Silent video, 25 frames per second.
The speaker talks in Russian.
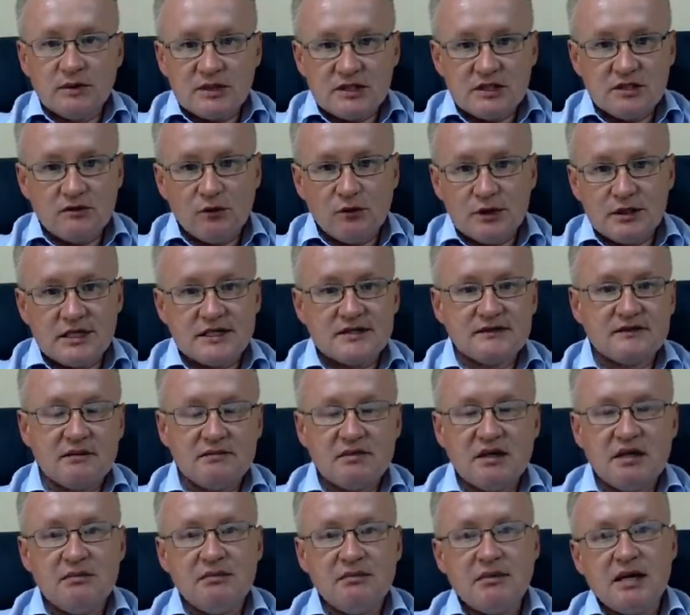мы сегодня с
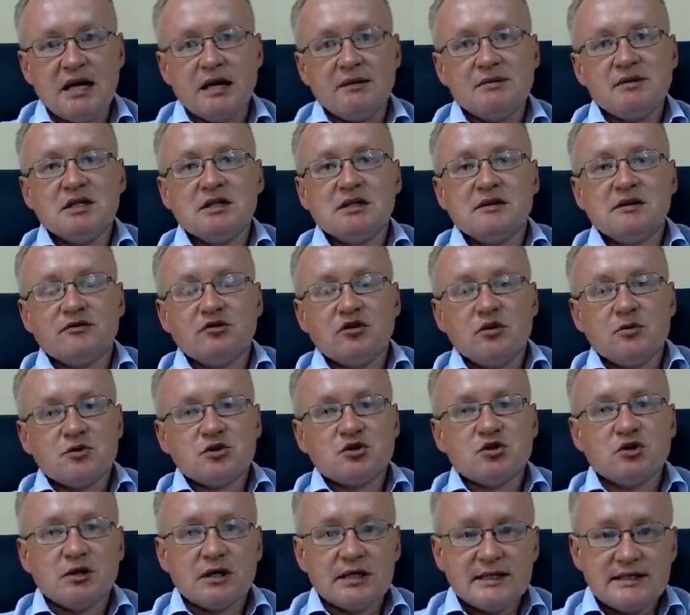вами имеем? Дело в том,
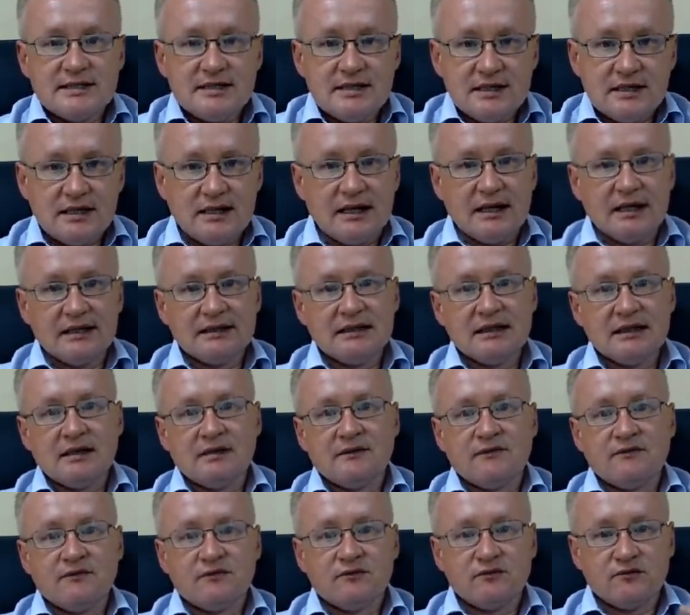что Россия,
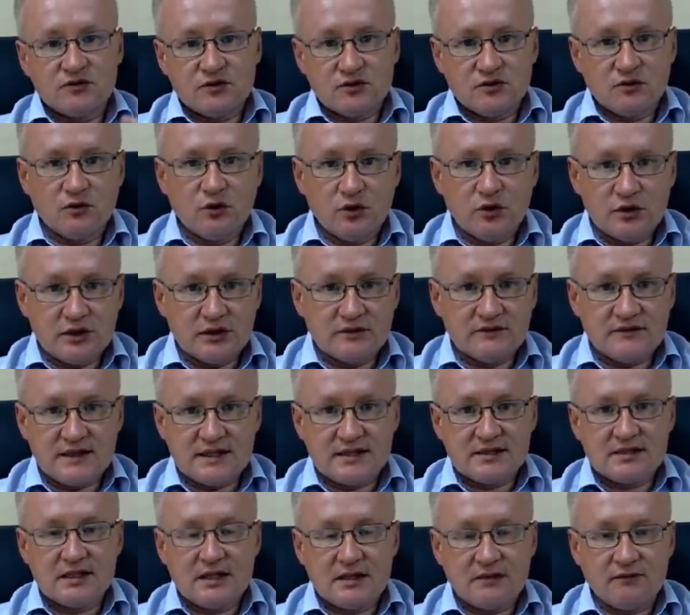она входит в
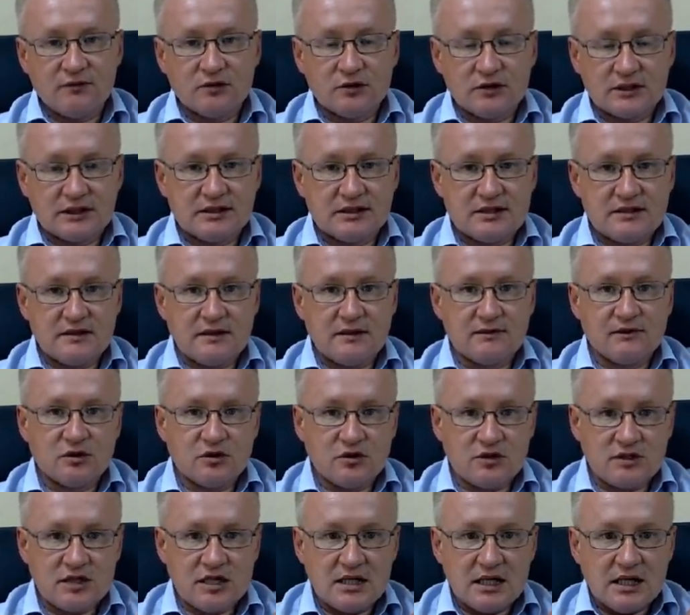состав, вот так называемый,
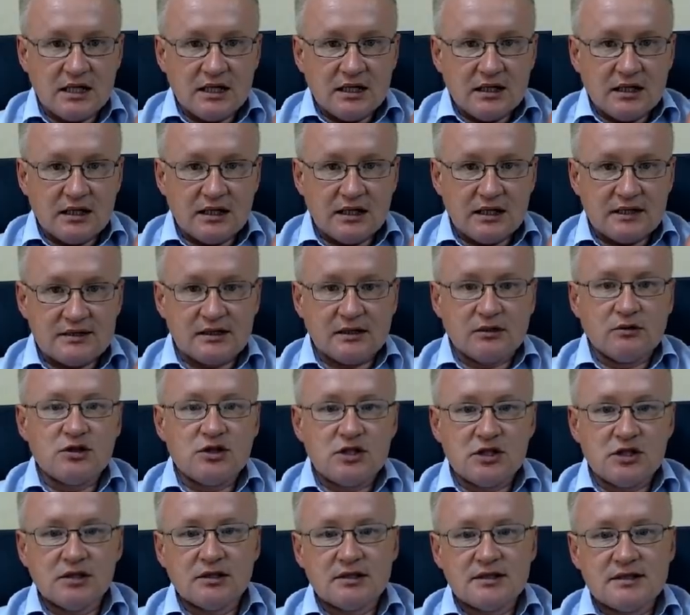то есть а,
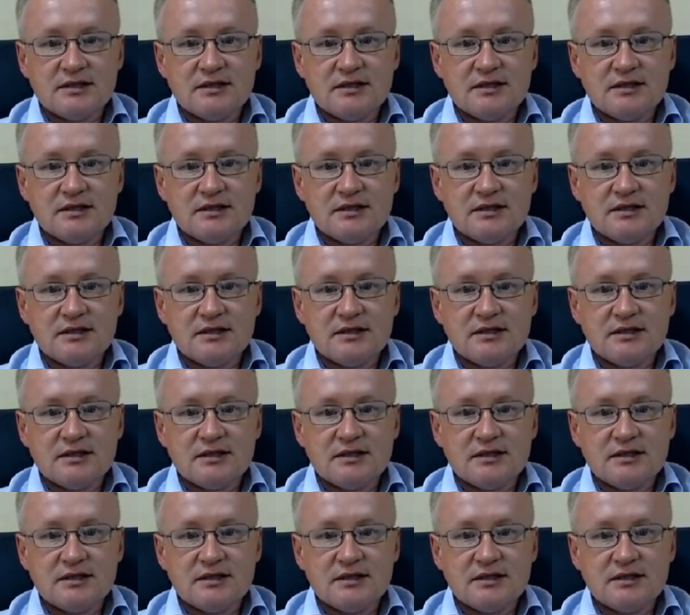заключила